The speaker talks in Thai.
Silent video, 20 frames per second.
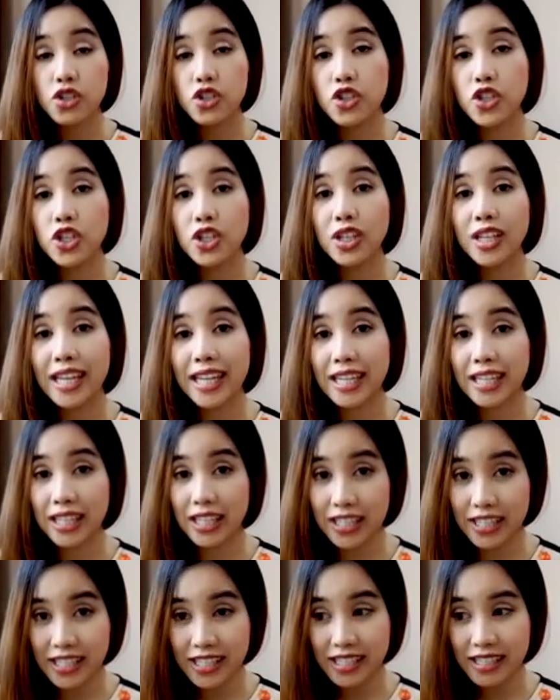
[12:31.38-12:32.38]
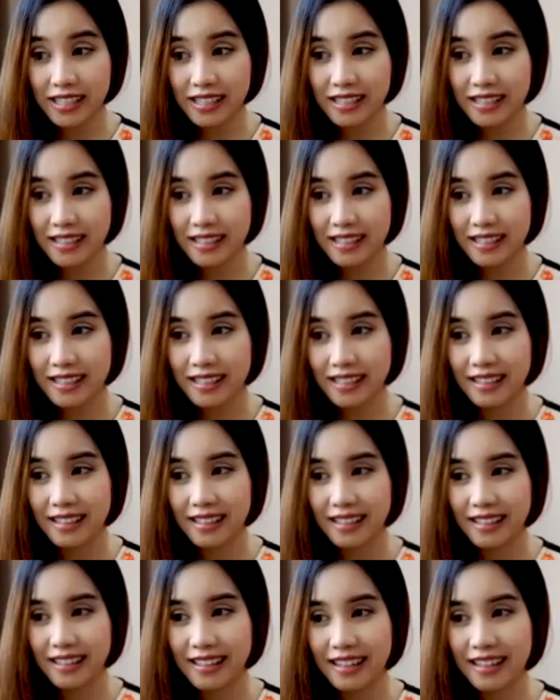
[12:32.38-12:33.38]
do you like London
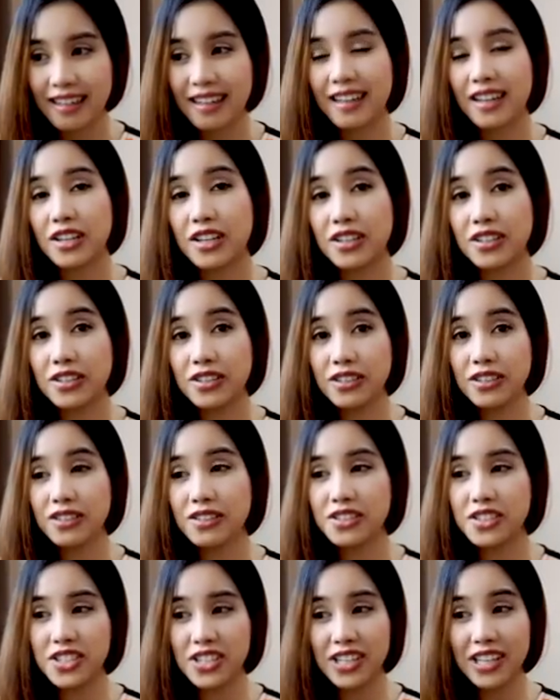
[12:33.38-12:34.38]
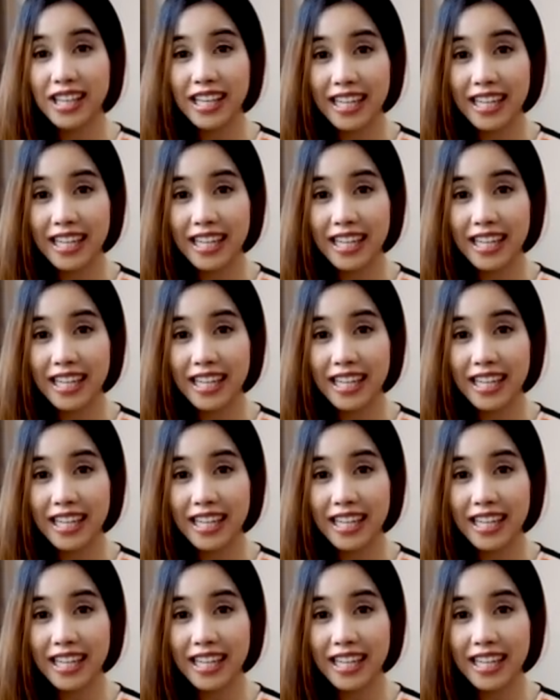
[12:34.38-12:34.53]
อ่า cool do you